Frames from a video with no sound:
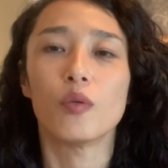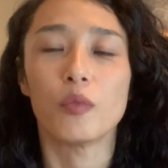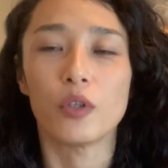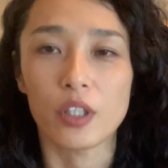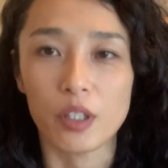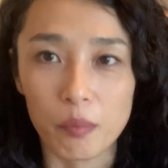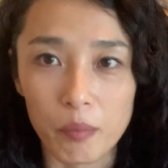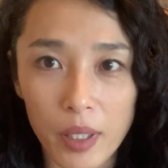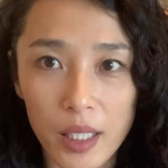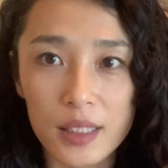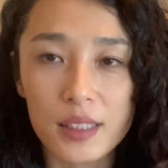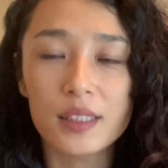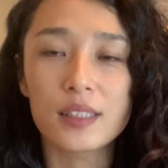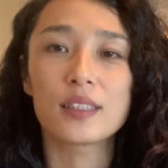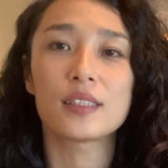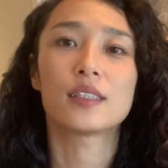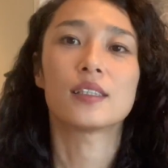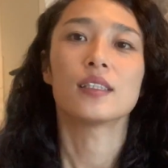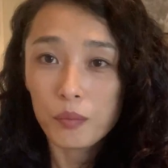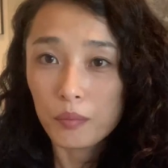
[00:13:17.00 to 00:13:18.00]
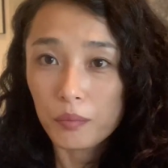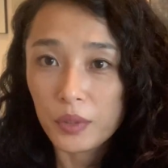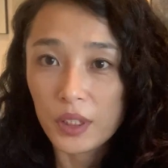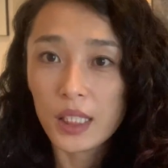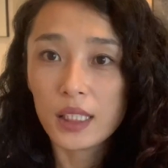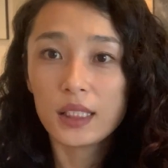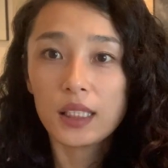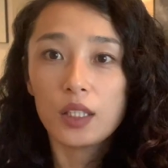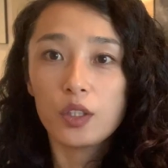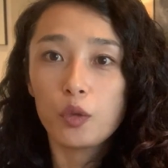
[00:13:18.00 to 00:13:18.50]
います
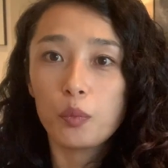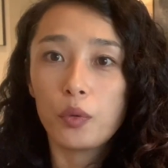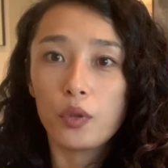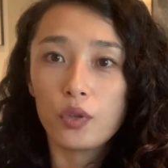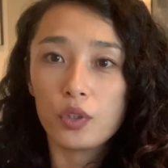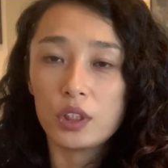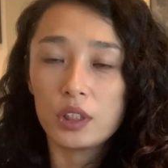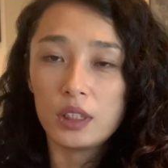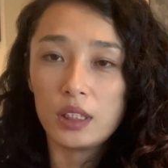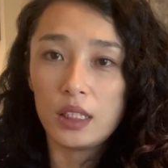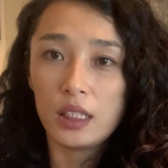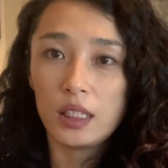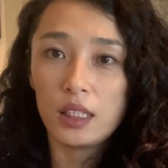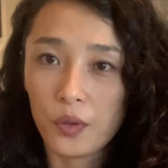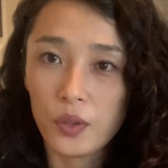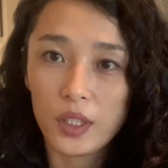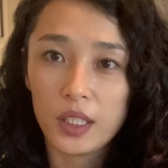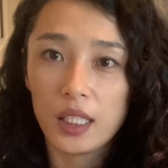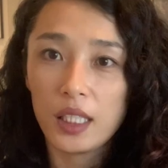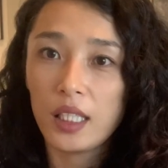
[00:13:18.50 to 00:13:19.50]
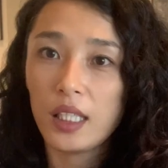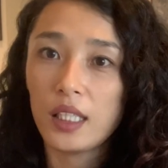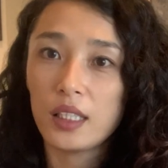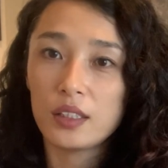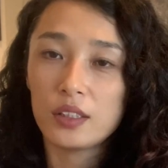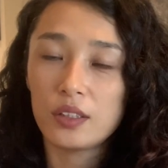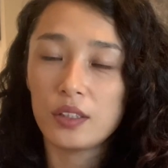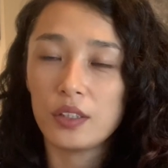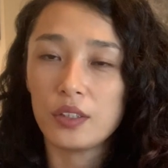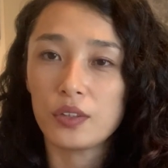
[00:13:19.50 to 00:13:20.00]
皆さんのポロシティこれで
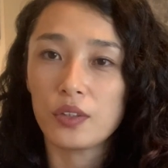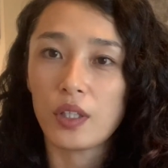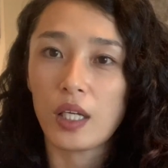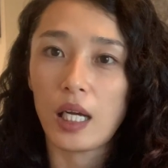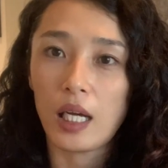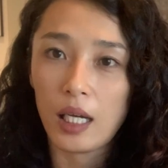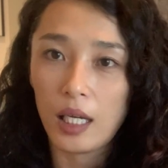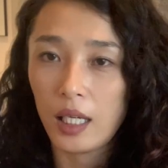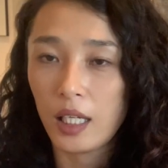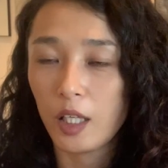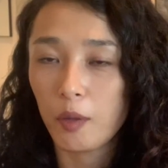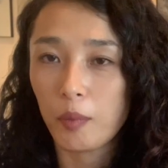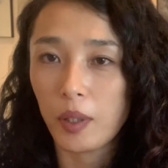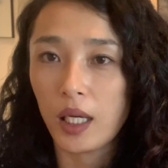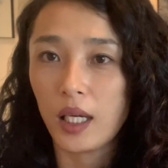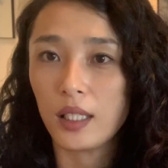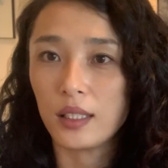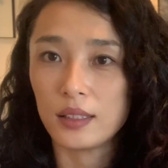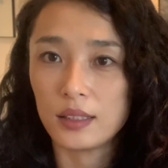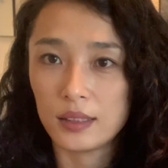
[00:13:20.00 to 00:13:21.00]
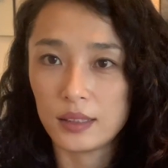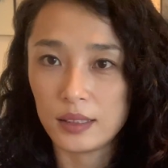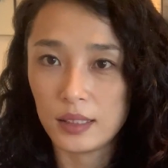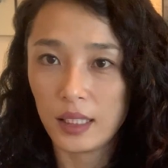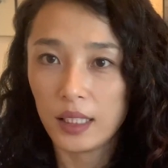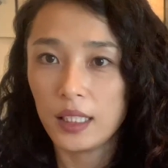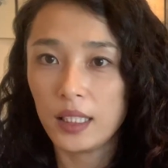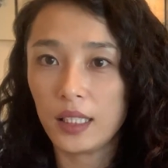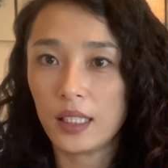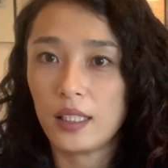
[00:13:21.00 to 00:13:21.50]
すっていうのがあればぜ
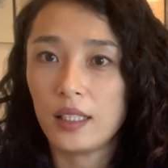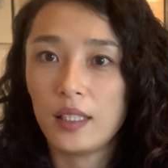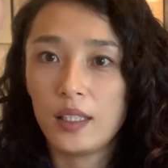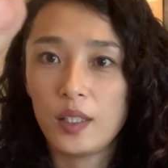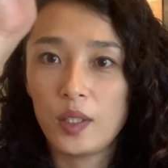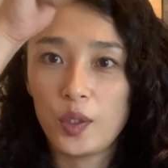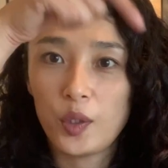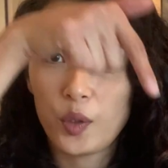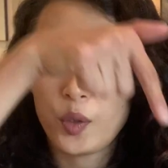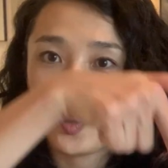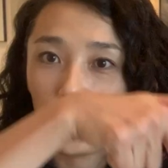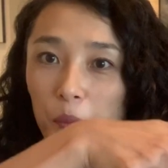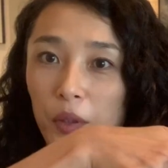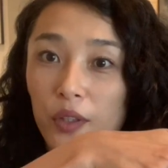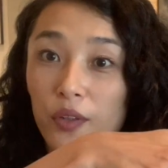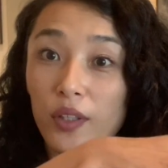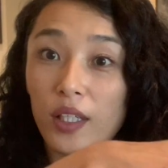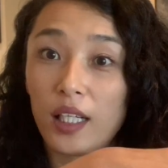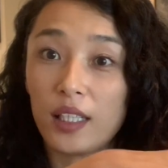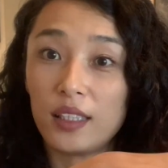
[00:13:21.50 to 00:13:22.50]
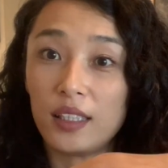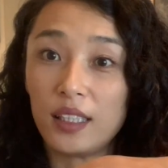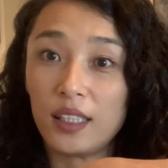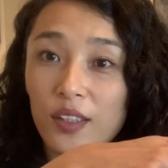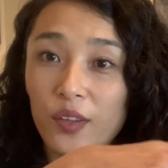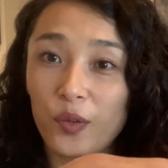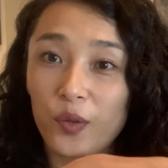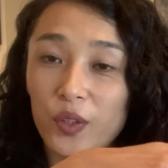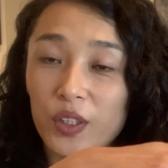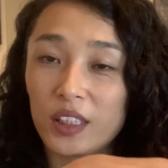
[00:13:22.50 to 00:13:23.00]
ひコメント欄に
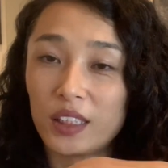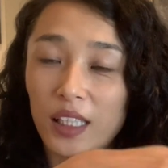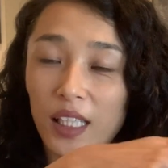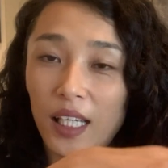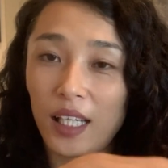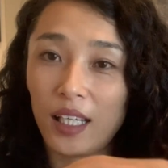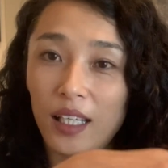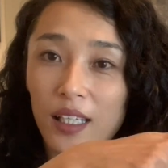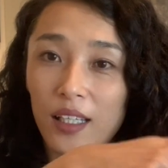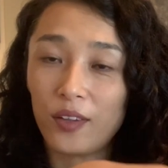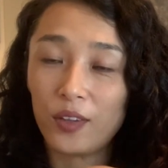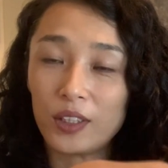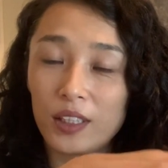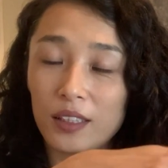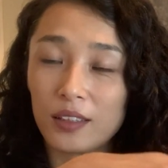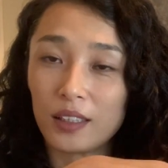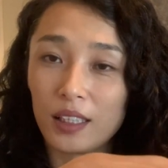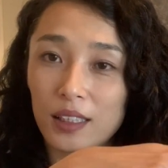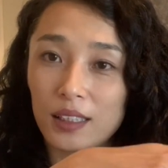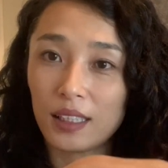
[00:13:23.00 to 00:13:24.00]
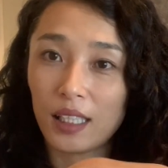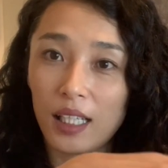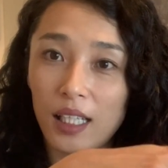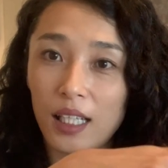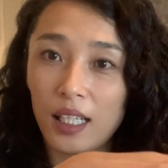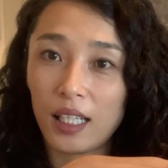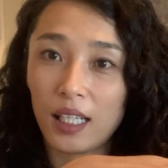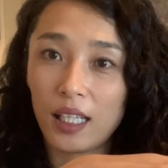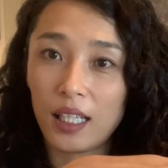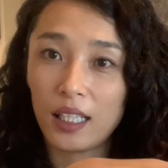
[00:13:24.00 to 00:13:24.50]
残しておいてくだ
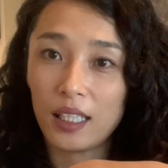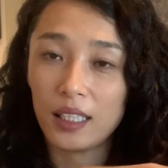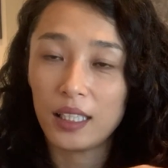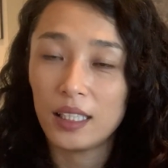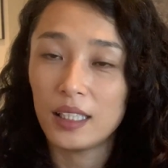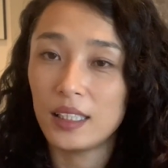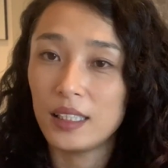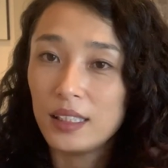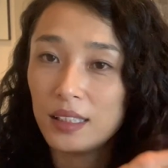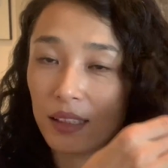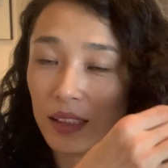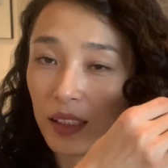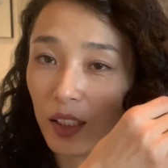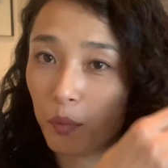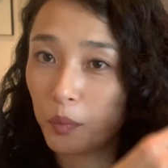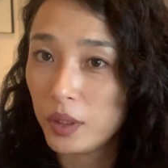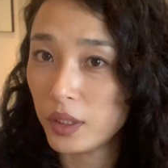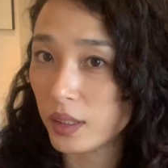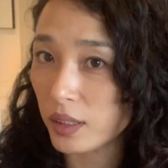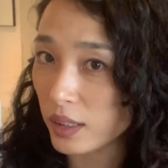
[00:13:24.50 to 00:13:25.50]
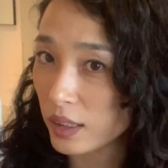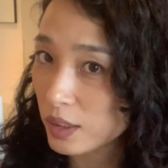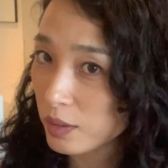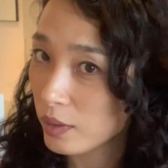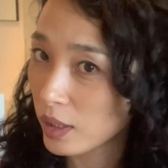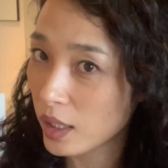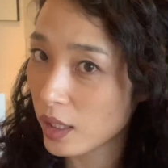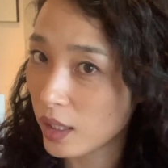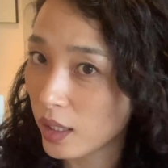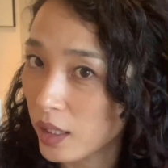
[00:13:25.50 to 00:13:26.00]
さいちなみに私
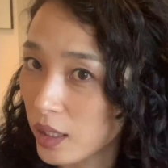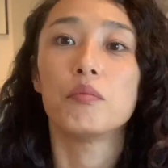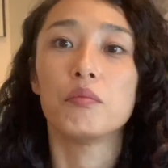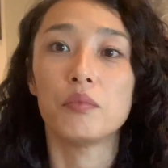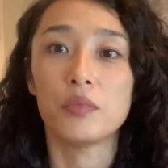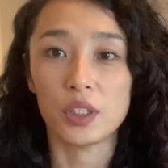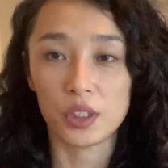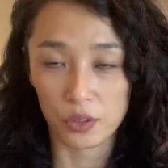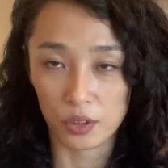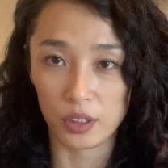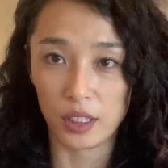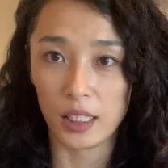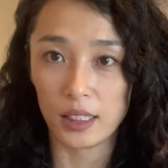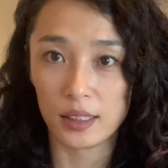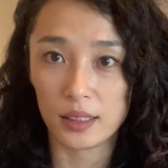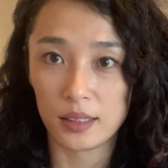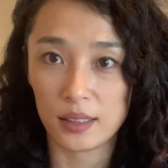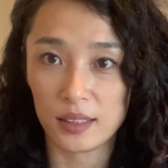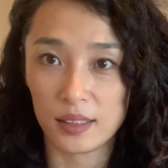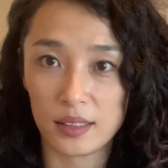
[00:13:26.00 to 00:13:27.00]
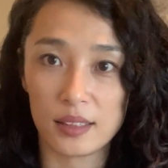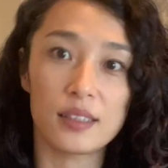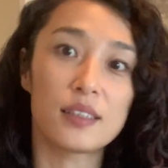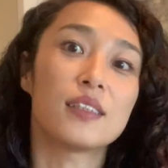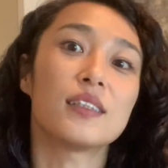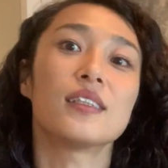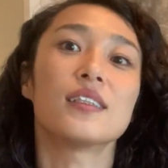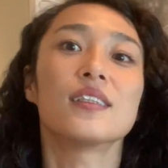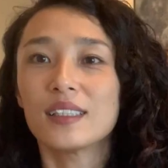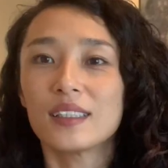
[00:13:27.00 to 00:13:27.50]
はミドルで
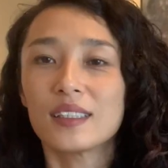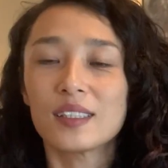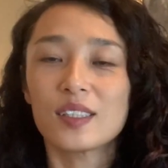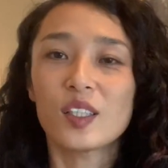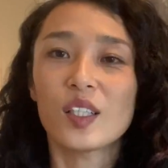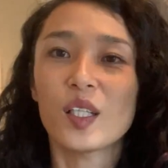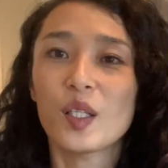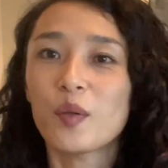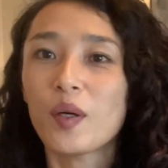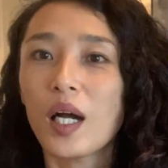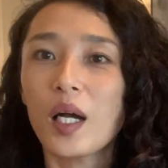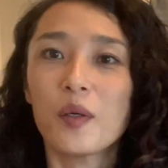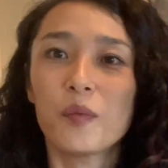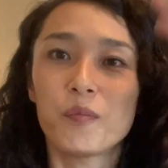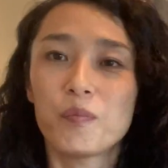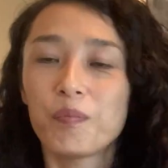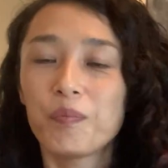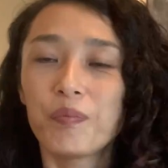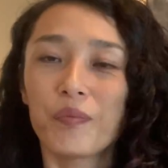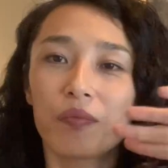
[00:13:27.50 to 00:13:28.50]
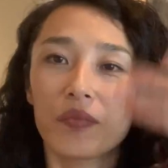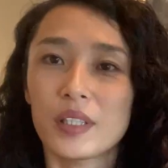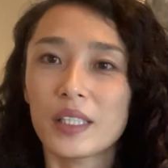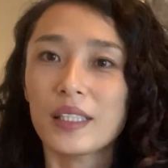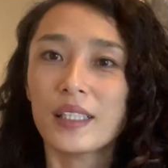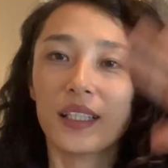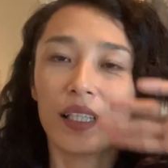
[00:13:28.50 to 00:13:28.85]
すそれではまた